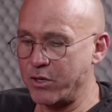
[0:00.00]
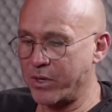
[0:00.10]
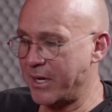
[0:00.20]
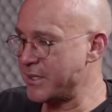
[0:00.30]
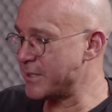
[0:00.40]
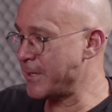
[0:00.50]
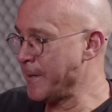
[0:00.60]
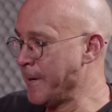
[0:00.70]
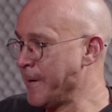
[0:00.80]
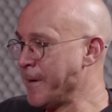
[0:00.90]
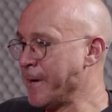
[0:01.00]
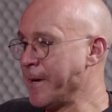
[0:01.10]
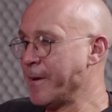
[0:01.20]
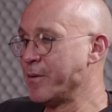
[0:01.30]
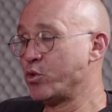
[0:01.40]
eu creio que sim.
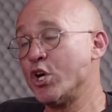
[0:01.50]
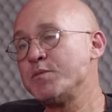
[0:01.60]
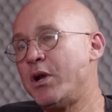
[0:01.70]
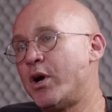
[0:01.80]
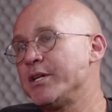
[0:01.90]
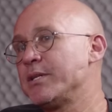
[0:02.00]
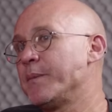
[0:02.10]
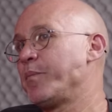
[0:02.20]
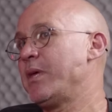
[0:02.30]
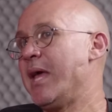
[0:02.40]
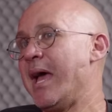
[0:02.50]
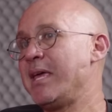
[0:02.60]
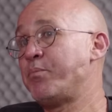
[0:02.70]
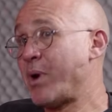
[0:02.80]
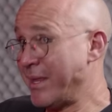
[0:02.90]
2 milhões. E aí,
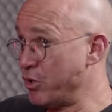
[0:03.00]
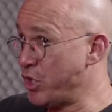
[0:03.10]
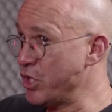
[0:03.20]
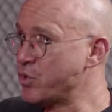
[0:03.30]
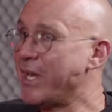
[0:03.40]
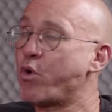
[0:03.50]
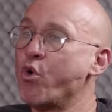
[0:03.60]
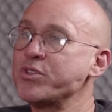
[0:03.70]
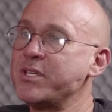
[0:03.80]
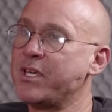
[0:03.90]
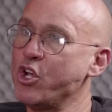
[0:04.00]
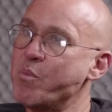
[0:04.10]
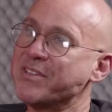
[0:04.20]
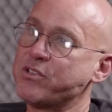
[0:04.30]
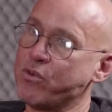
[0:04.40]
por causa disso, ele conseguiu uma
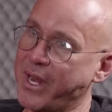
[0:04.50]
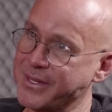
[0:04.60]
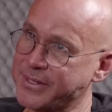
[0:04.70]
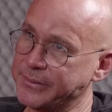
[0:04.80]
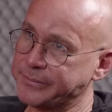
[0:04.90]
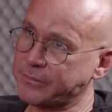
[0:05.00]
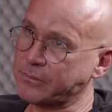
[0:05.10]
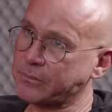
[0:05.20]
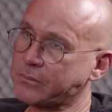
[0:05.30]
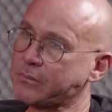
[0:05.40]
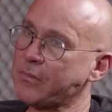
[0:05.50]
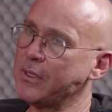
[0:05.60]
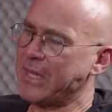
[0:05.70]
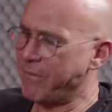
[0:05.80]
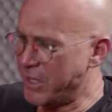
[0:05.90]
segurança.
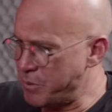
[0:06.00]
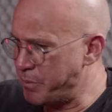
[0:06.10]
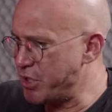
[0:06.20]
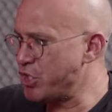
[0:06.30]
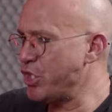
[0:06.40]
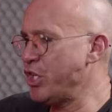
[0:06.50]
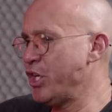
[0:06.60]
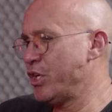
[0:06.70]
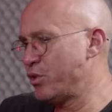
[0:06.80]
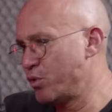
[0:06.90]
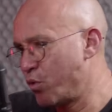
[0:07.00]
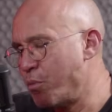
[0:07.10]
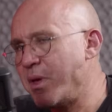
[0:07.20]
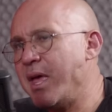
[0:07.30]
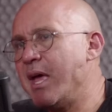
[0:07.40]
Através de pedidos,
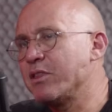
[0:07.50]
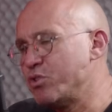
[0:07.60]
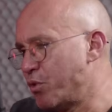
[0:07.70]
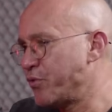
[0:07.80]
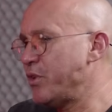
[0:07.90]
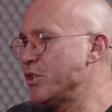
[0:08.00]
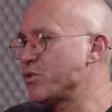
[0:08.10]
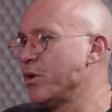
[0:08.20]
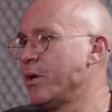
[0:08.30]
documento de ofício,